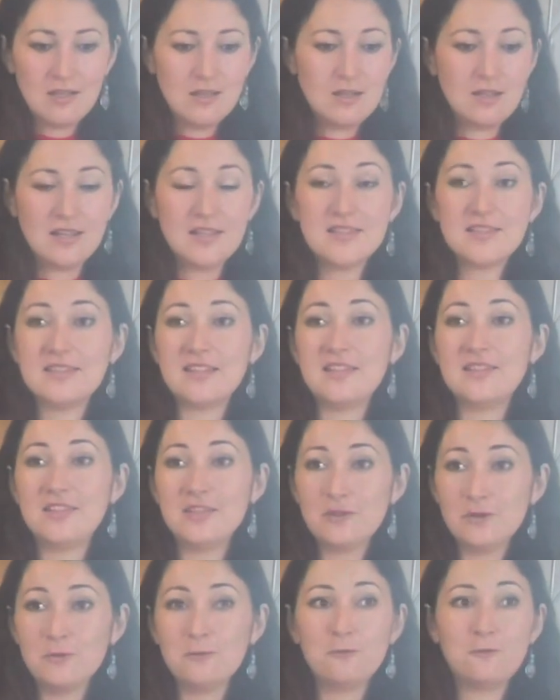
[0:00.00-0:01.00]

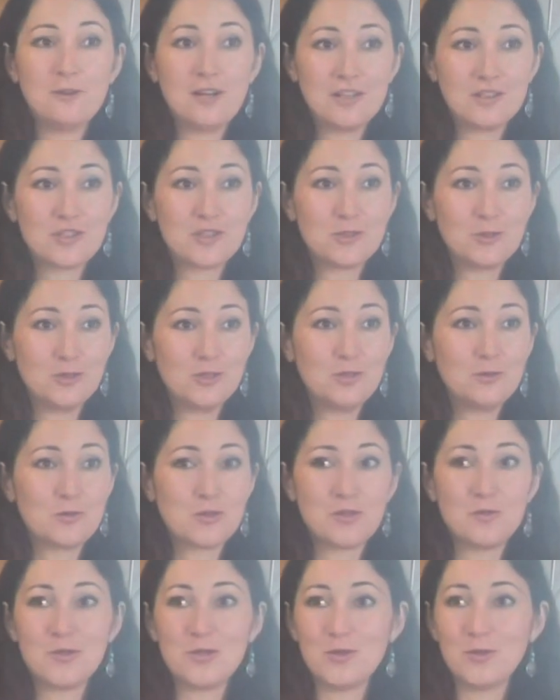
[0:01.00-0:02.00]
констатируем факт, что это
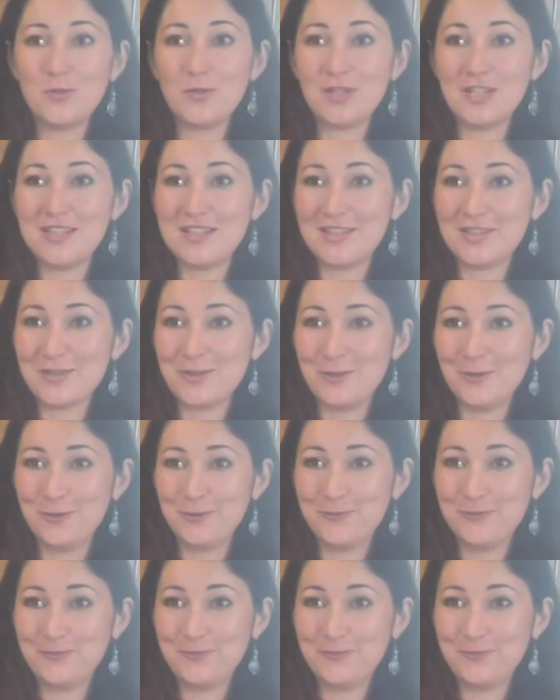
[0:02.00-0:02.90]
уже все произошло.